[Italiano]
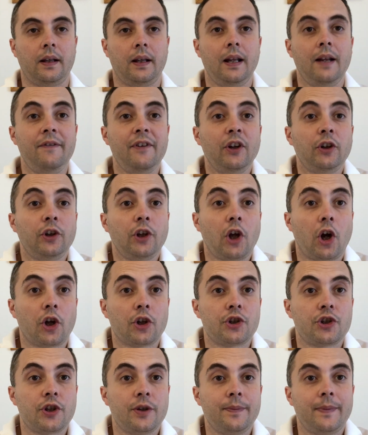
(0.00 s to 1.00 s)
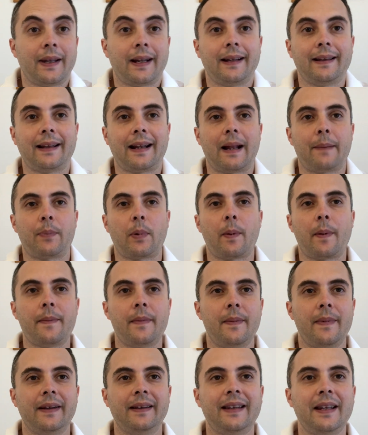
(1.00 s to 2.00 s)
Il video di oggi mi renderà
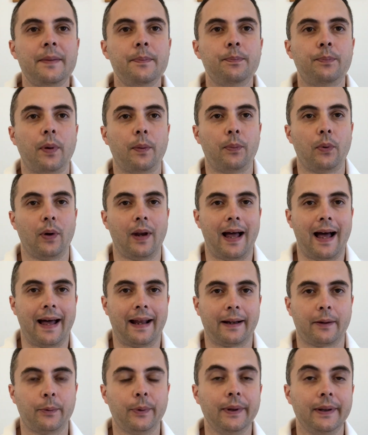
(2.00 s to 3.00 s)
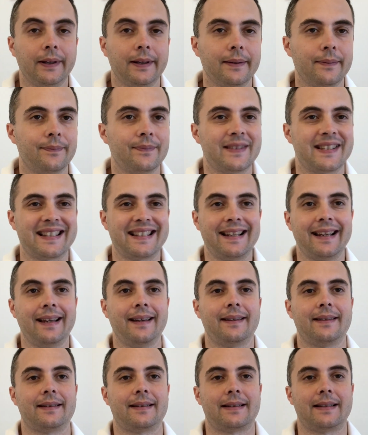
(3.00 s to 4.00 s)
probabilmente impopolare, quindi
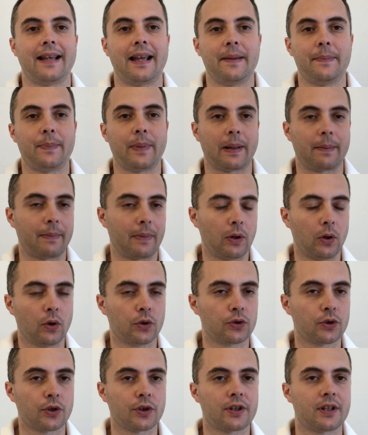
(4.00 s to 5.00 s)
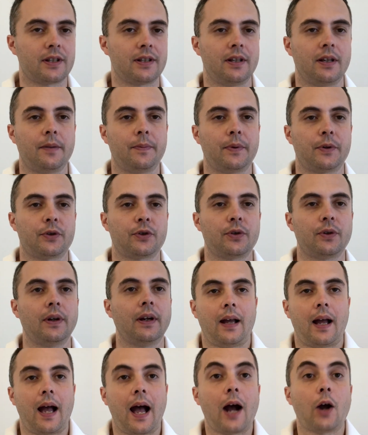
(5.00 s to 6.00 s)
se sei permaloso, se sei una
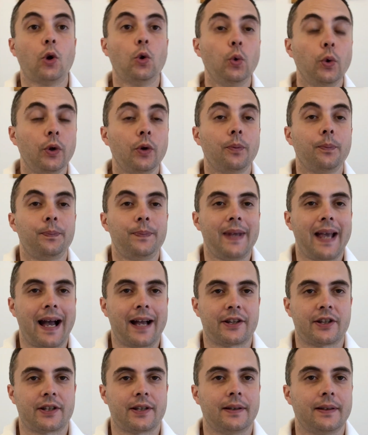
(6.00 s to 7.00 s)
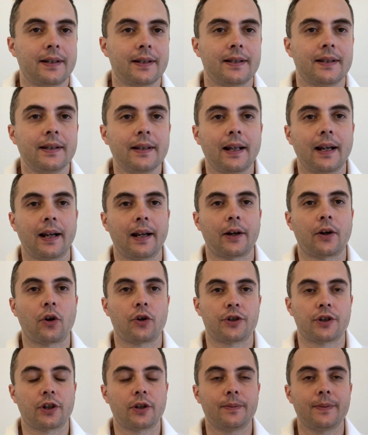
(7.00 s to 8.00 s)
persona a cui non piace sentirsi dire le
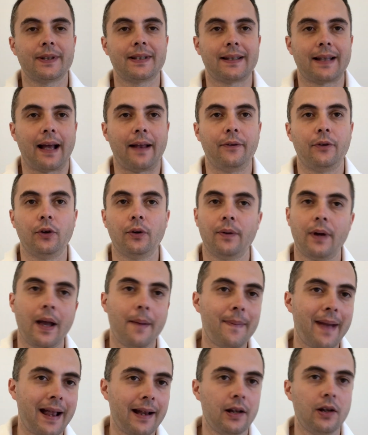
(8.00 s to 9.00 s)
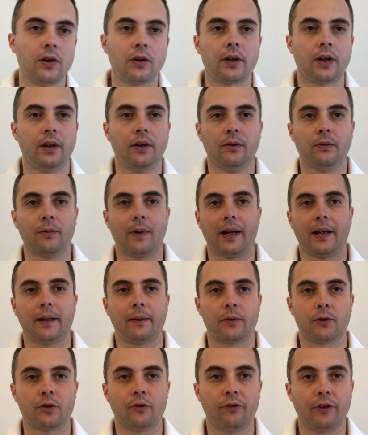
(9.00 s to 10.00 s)
cose come stanno, è meglio che non
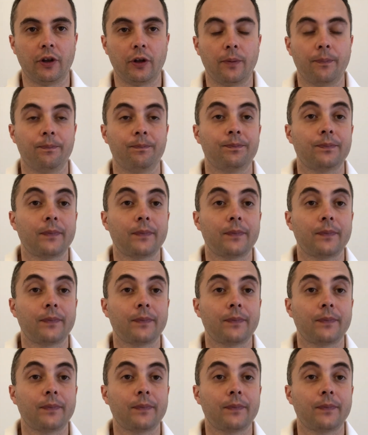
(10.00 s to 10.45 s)
guardi questo video.